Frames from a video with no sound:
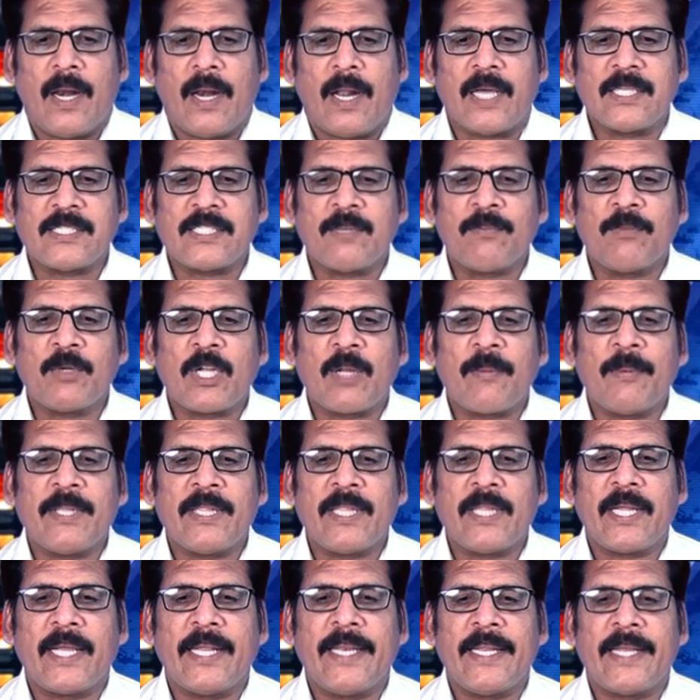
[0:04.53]
రాష్ట్ర
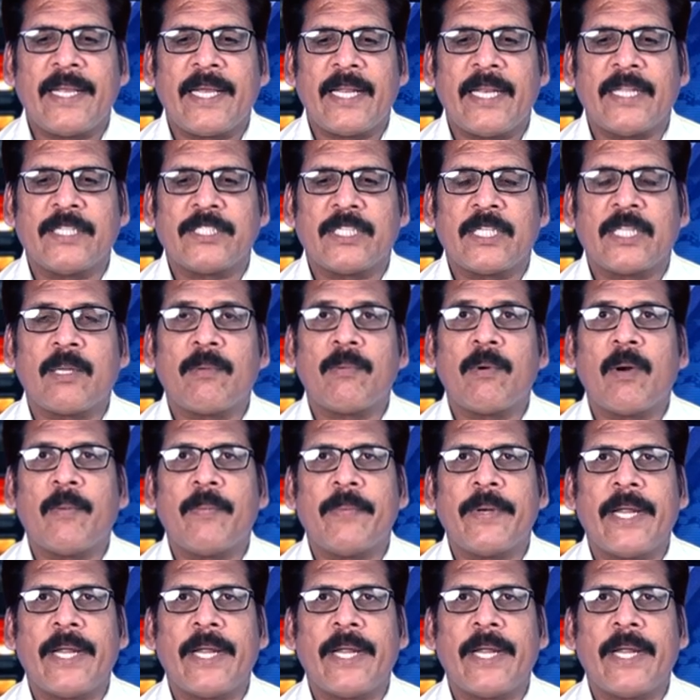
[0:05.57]
ముఖ్యమంత్రి ఎన్నికైన చంద్రబాబు